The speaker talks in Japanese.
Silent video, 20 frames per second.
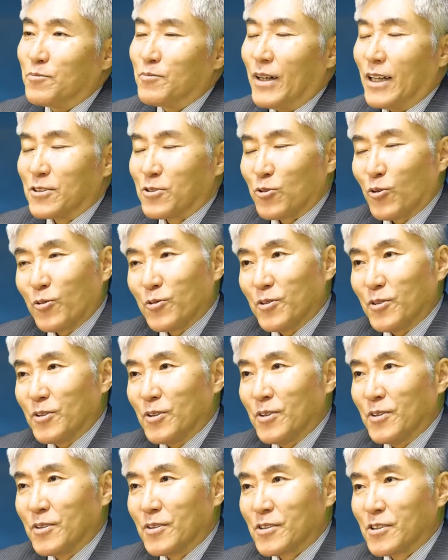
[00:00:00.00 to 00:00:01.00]
まあ、そうい
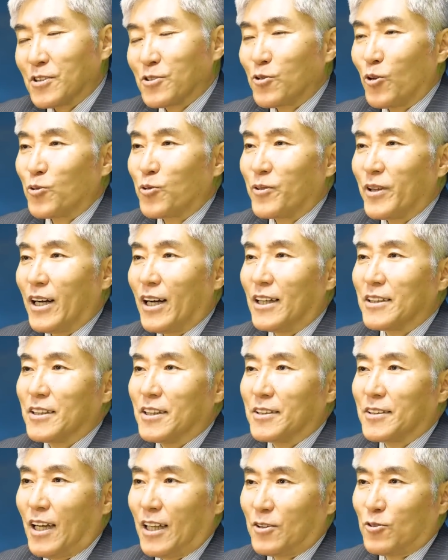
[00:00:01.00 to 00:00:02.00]
う苦悩の中
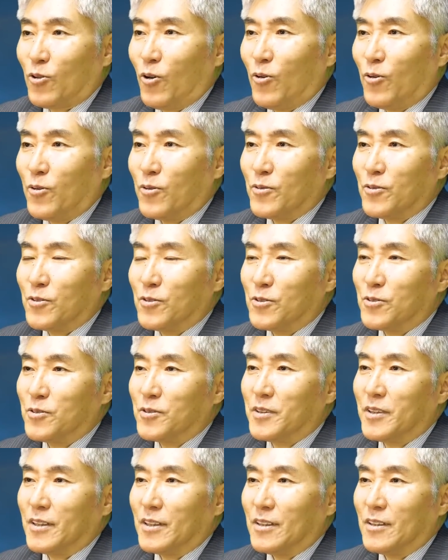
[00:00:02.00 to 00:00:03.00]
にいたという
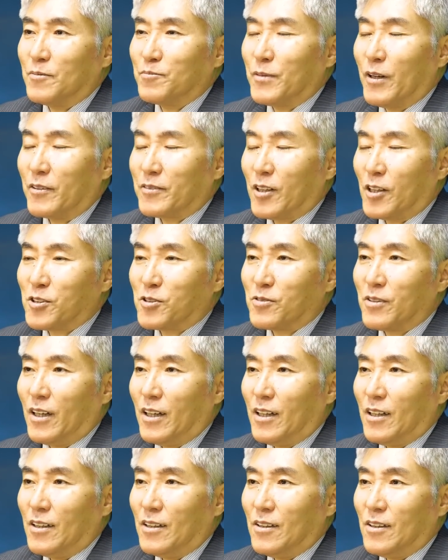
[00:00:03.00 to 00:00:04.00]
ふうに私
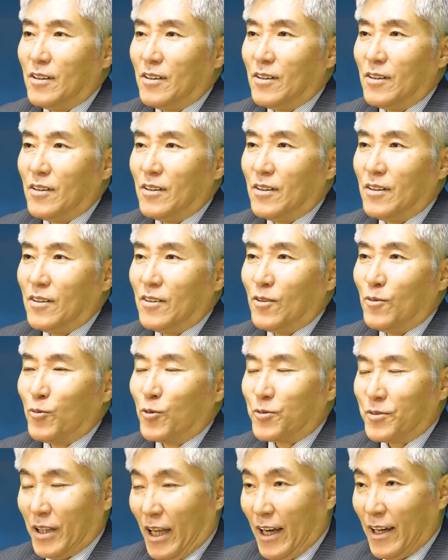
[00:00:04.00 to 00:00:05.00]
は
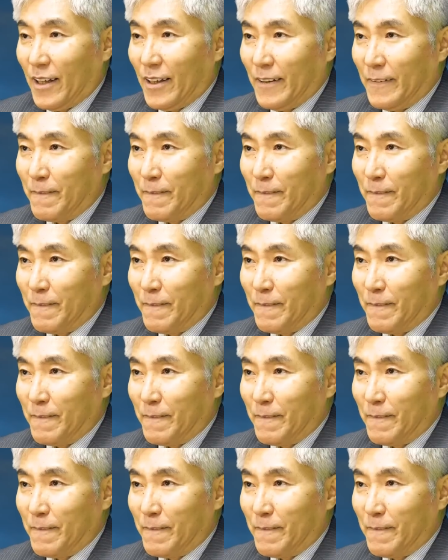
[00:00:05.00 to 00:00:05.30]
思った。